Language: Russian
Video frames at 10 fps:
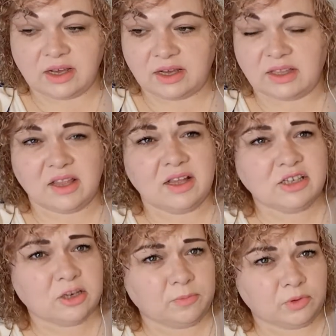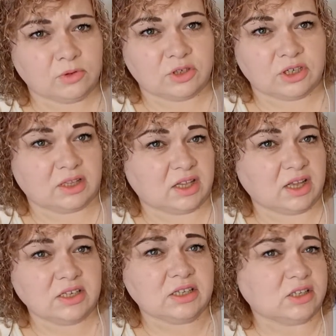Это наше будущее, это
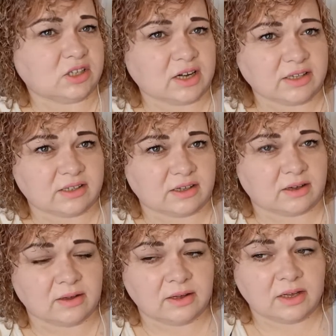наше счастье.